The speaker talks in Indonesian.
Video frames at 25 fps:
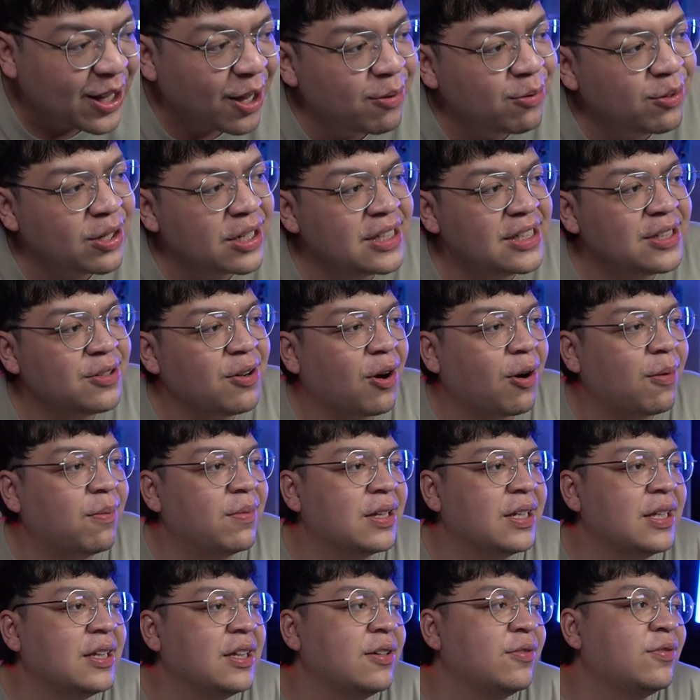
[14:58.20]
tapi mungkin jiwa
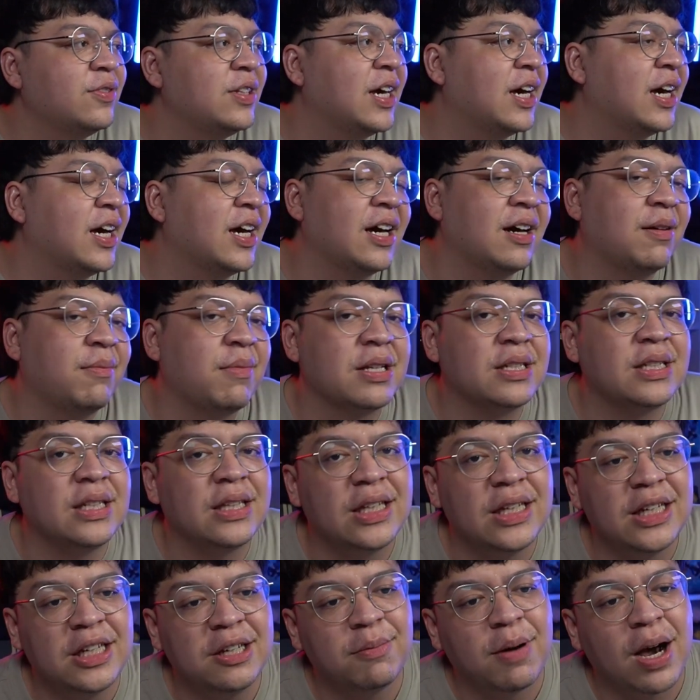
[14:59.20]
kompetitifnya
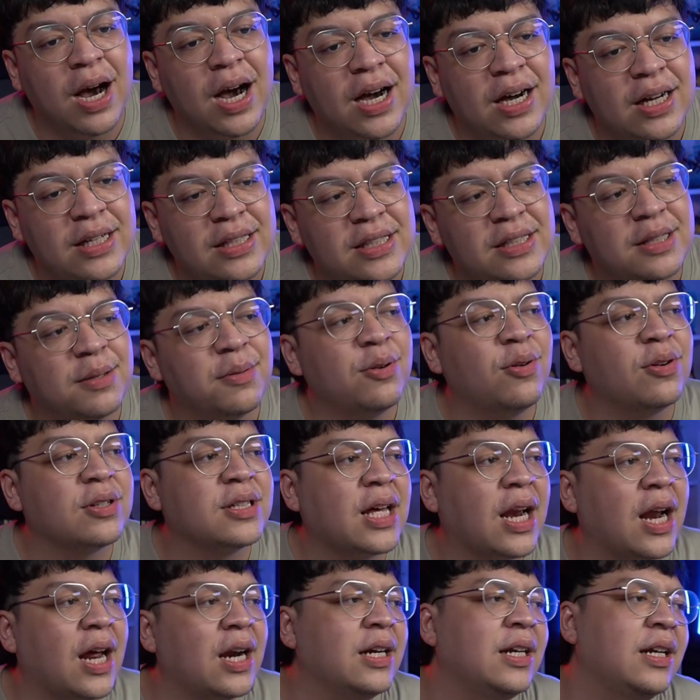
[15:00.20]
masih tinggi banget sih. Tapi gue
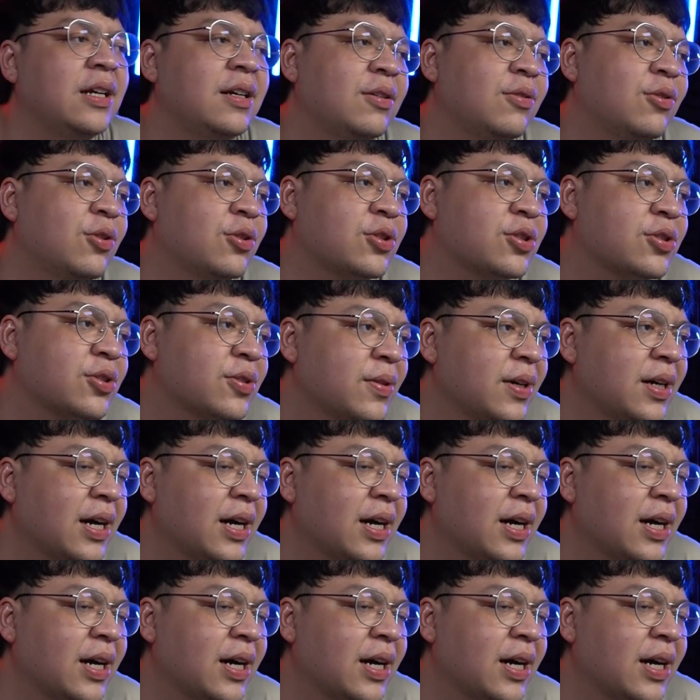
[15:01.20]
saranin, Gus,